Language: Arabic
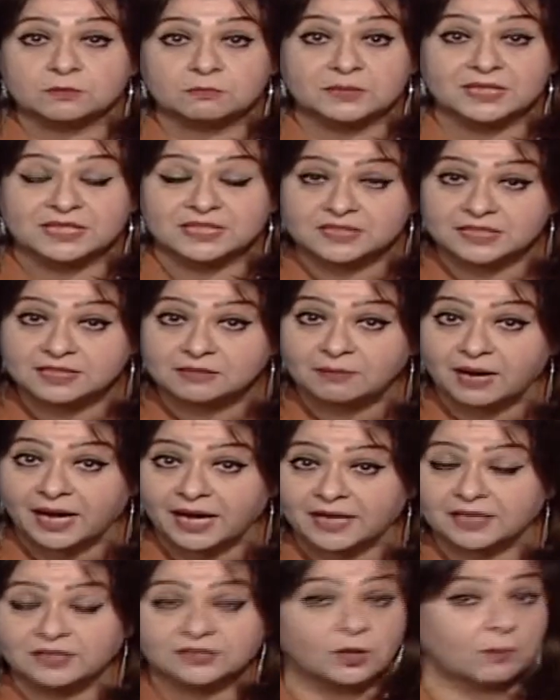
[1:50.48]
بيزيد
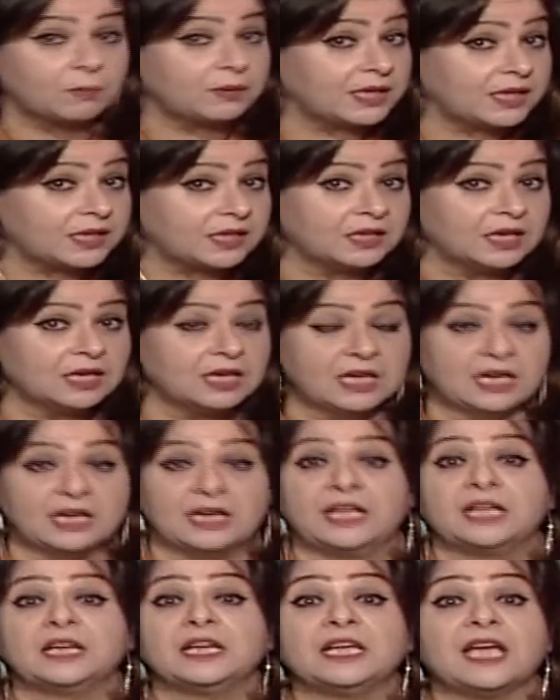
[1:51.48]
معاه طب ليه
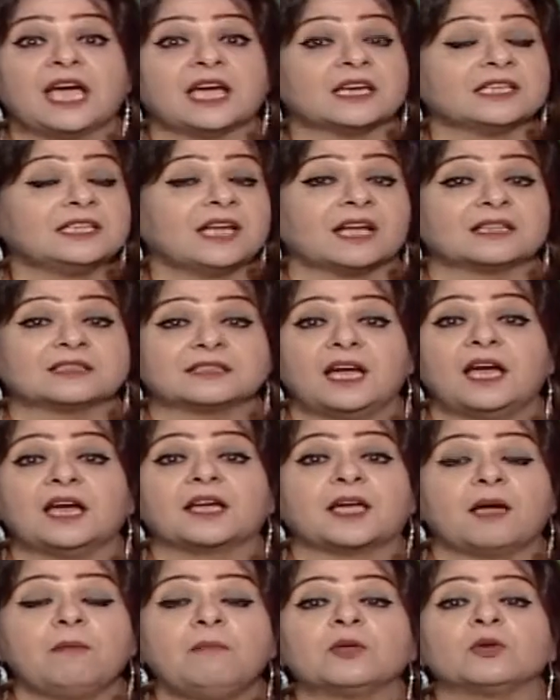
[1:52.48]
لان هي اكيد عندها
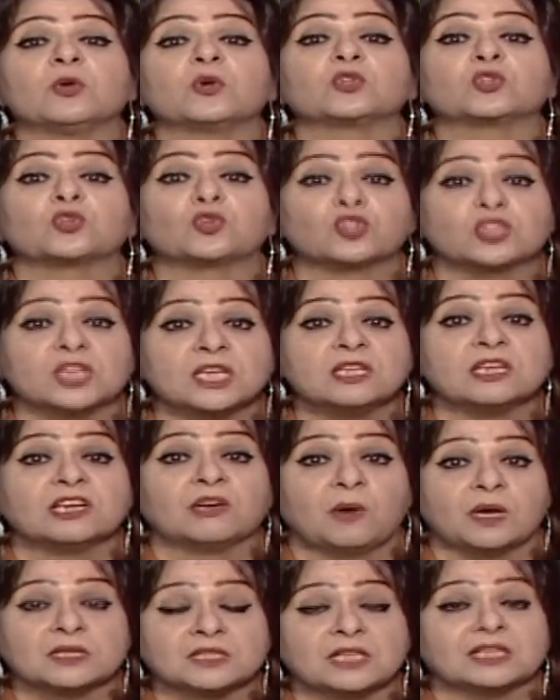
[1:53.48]
كم الاكسجين اللي
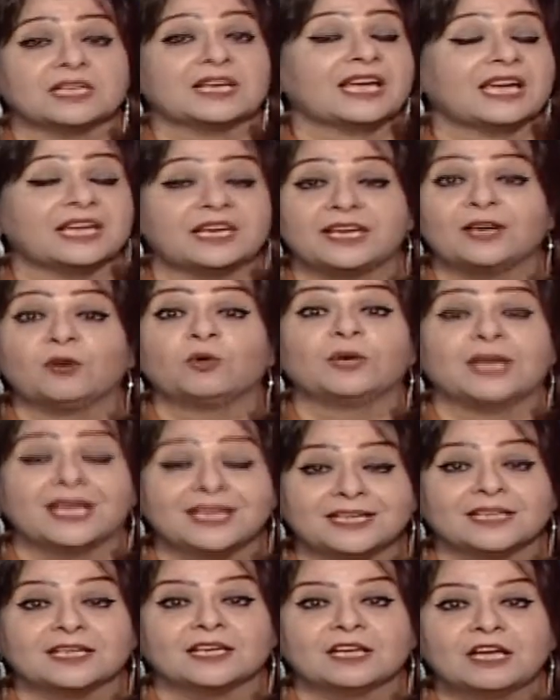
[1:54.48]
وصل للخلايا
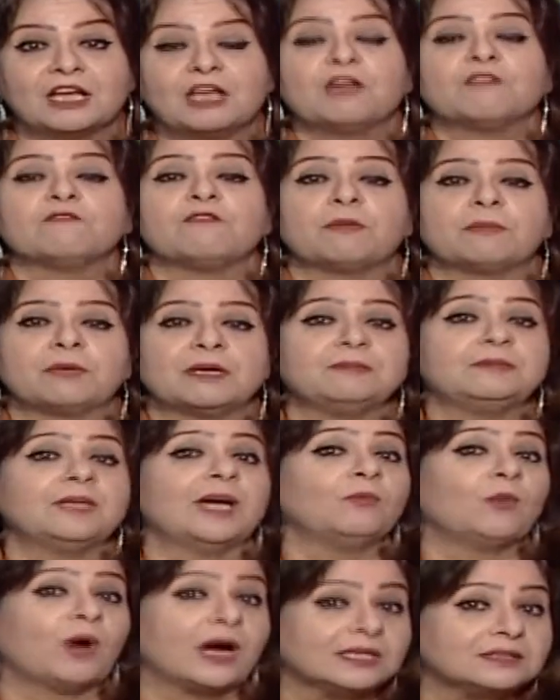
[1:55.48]
قليل فبيبدا
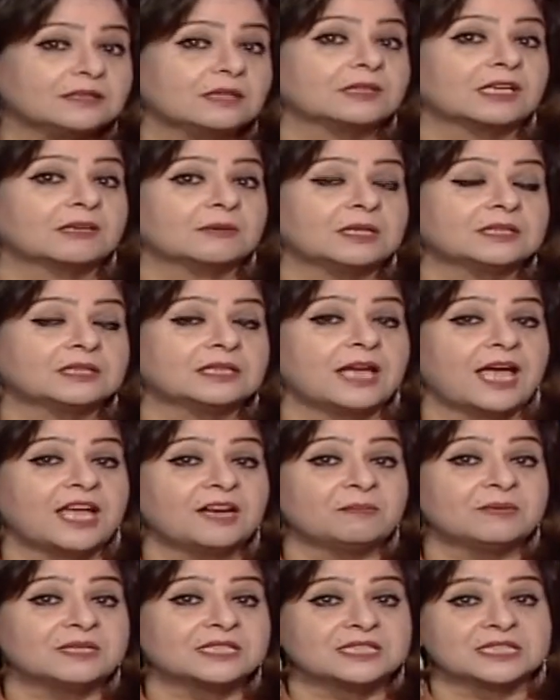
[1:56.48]
معدل ضربات
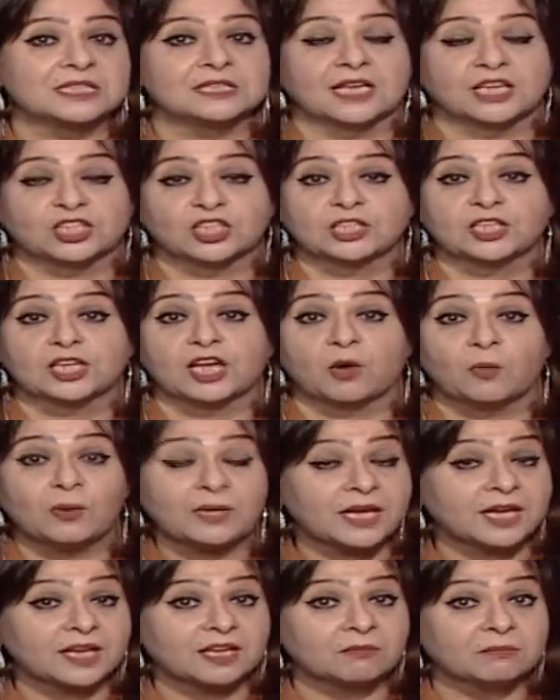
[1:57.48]
القلب يزيد عشان يكون
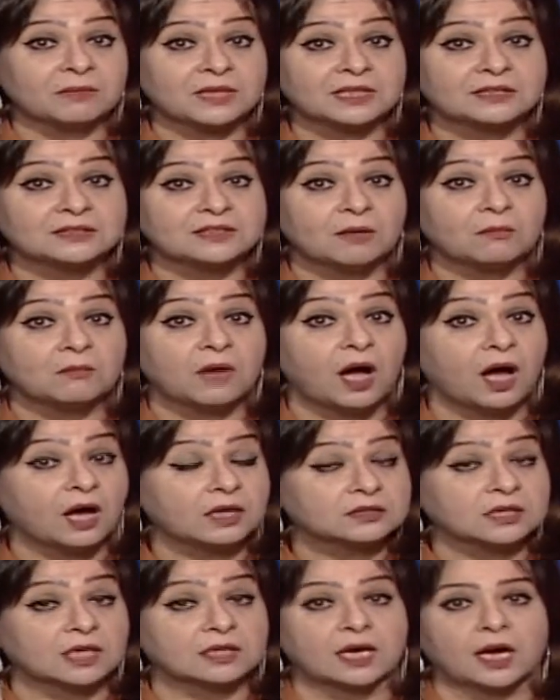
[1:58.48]
لك كميه دم
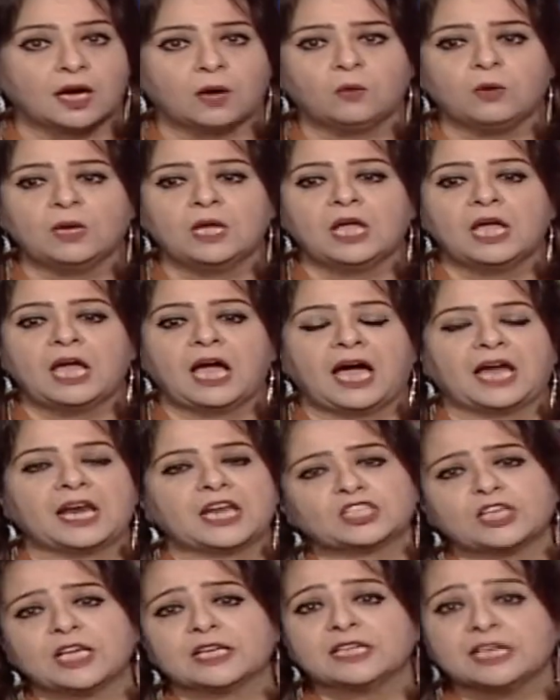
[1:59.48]
اكتر او
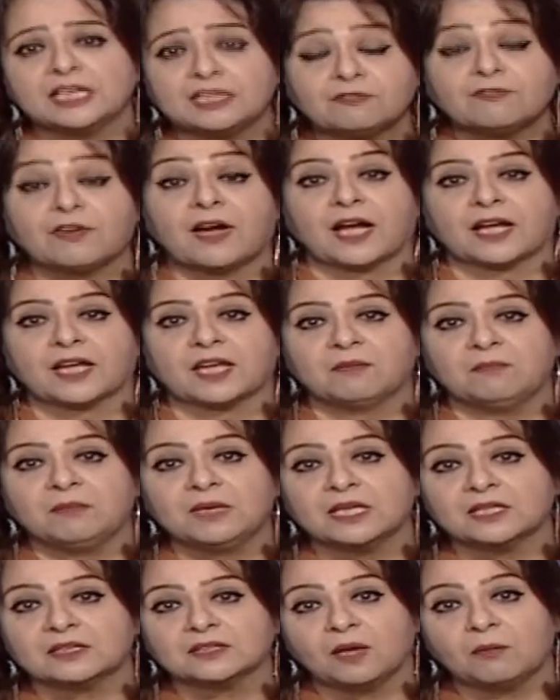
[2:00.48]
علشان يدفع
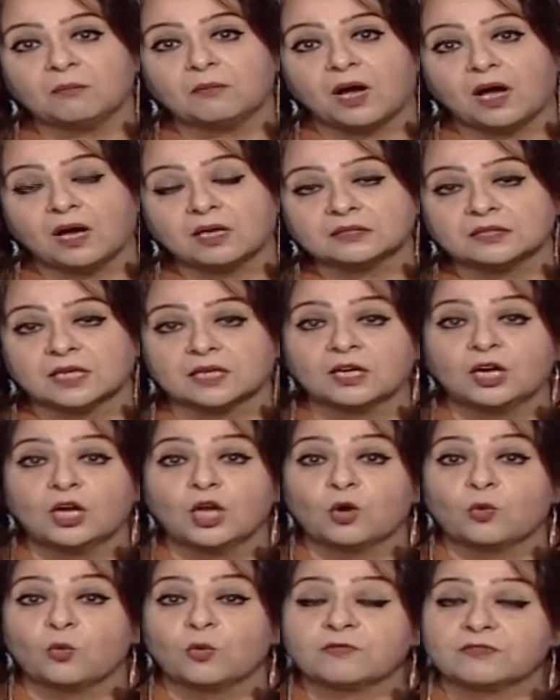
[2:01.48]
كميه دم اكتر
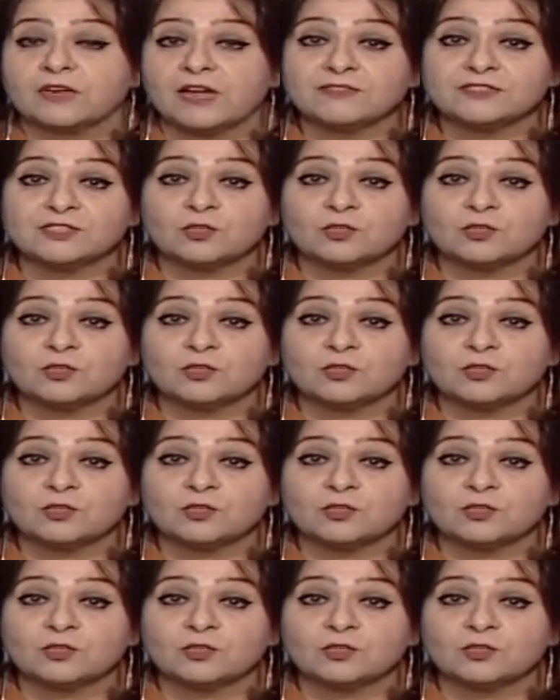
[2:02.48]
وفي نفس